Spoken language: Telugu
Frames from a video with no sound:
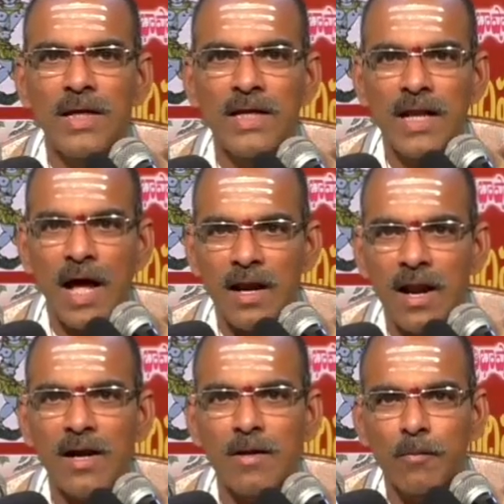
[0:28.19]
ఈయన
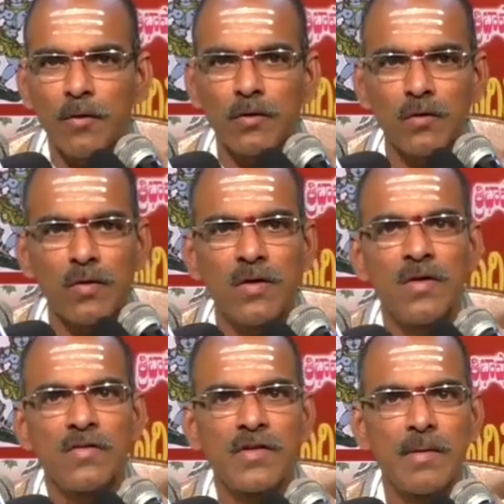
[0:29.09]
అల్లాడిపోతూ
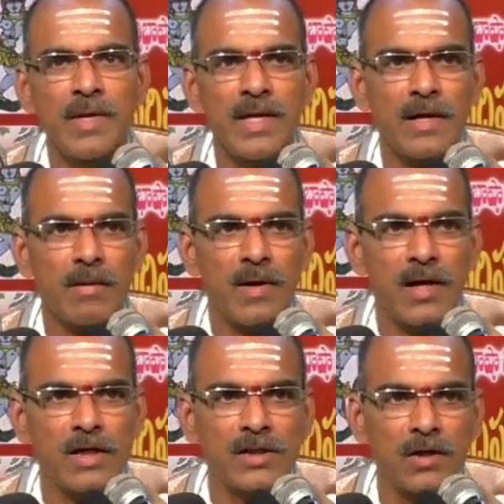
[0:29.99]
శమీక
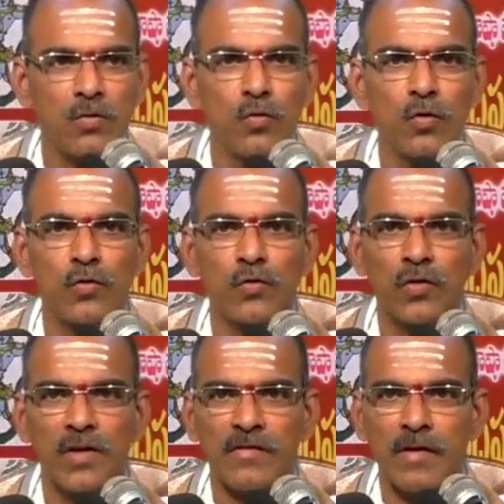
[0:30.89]
మహర్షి
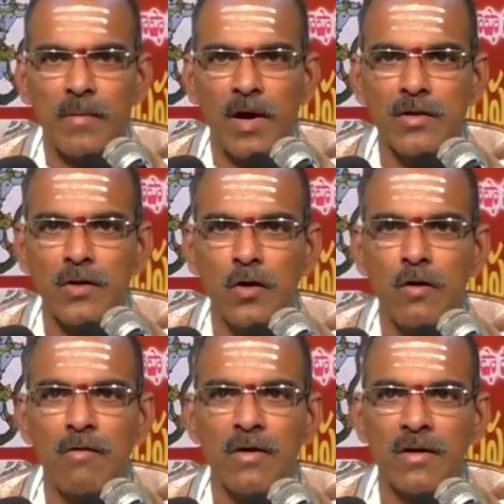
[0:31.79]
కూర్చుని సమాధిలో
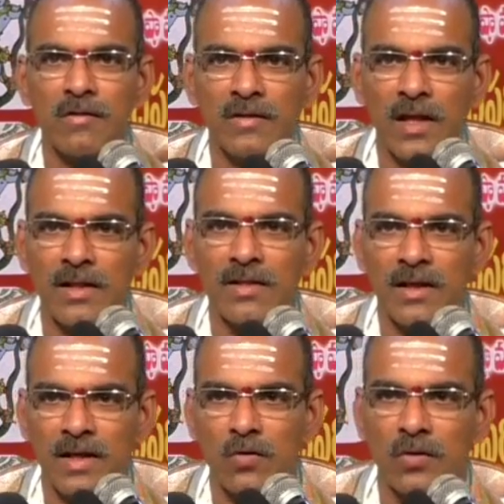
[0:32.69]
ఉన్న స్థలం
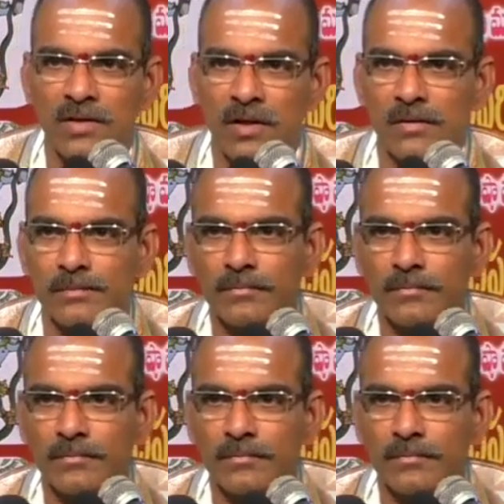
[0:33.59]
దగ్గరకు వచ్చాడు